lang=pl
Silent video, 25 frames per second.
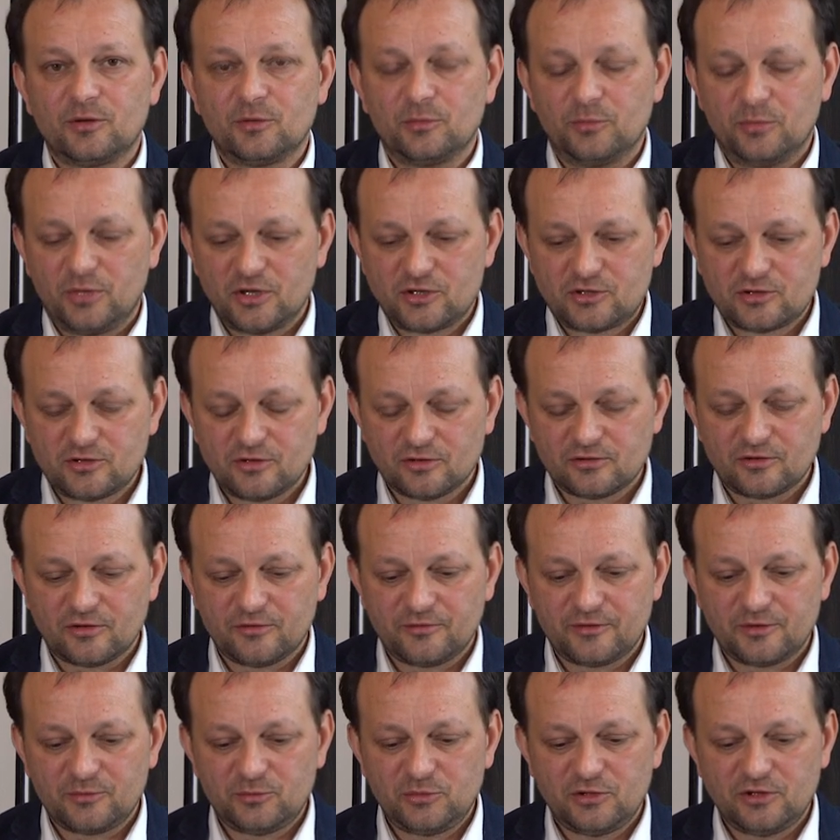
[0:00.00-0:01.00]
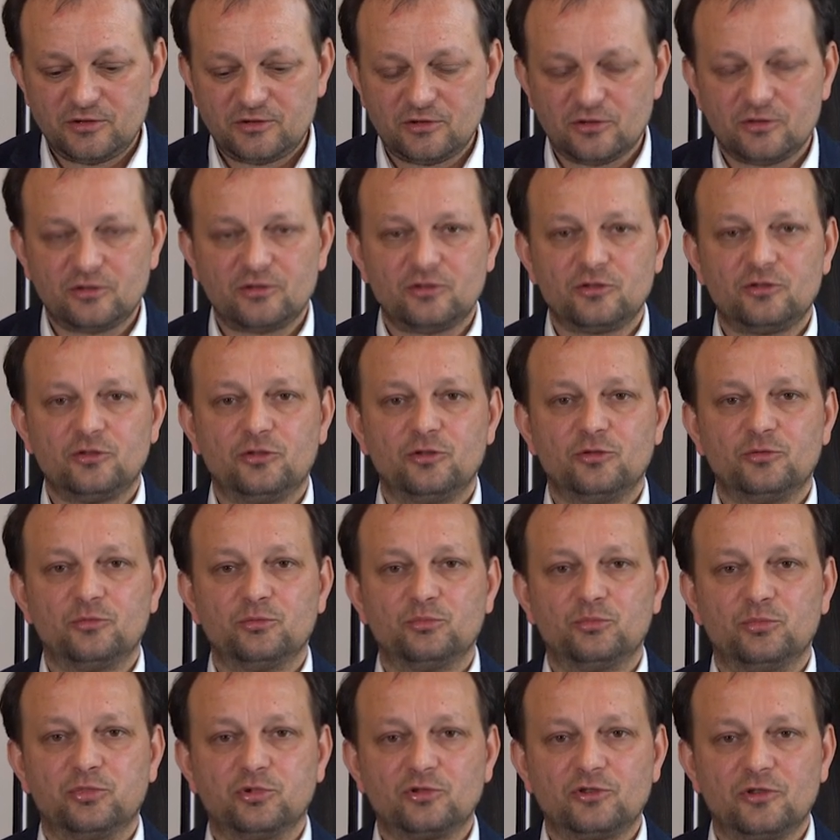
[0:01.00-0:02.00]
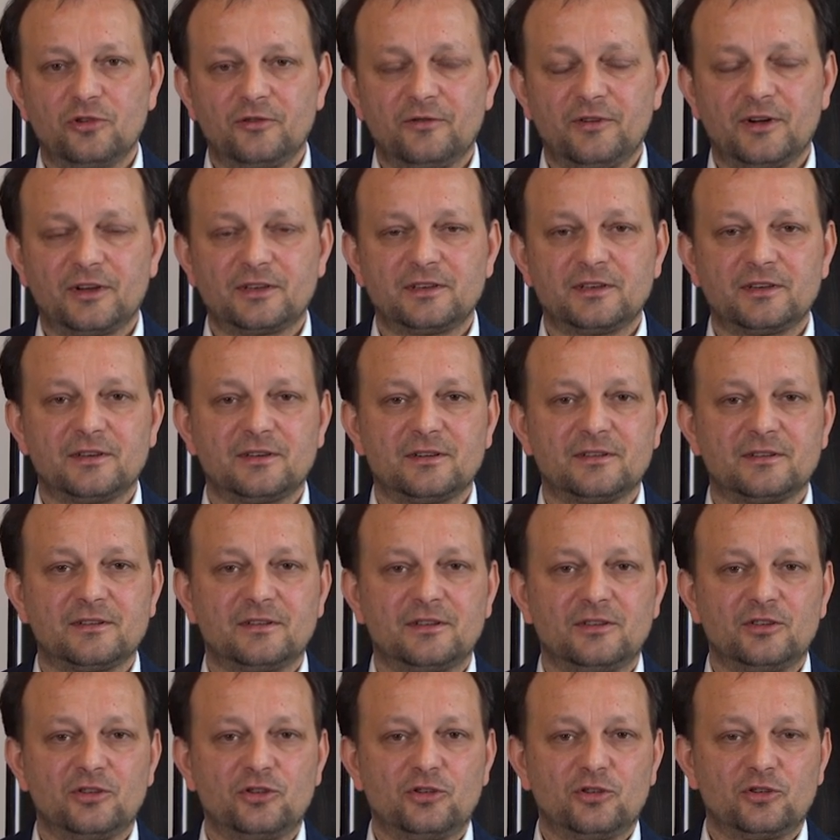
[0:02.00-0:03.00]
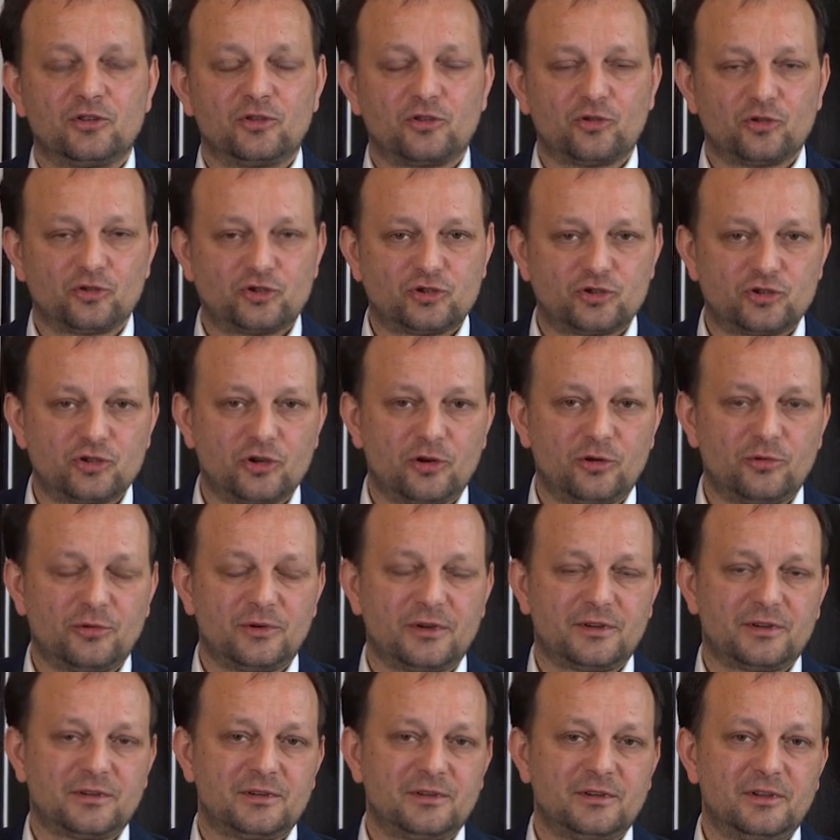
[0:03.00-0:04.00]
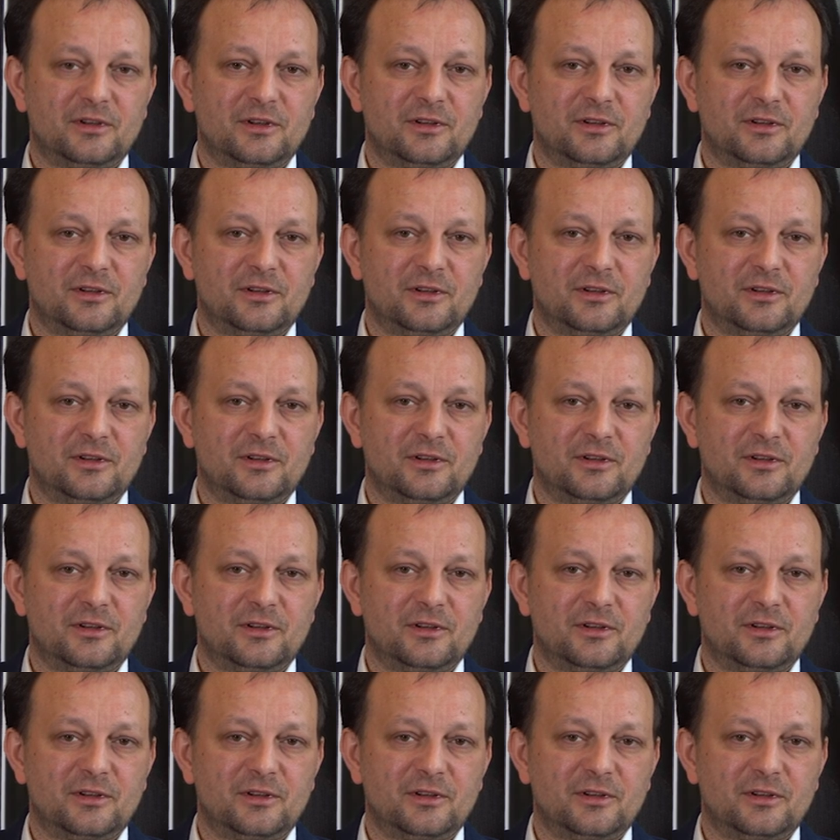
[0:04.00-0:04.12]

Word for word: być gotowymi do budowania Kościoła,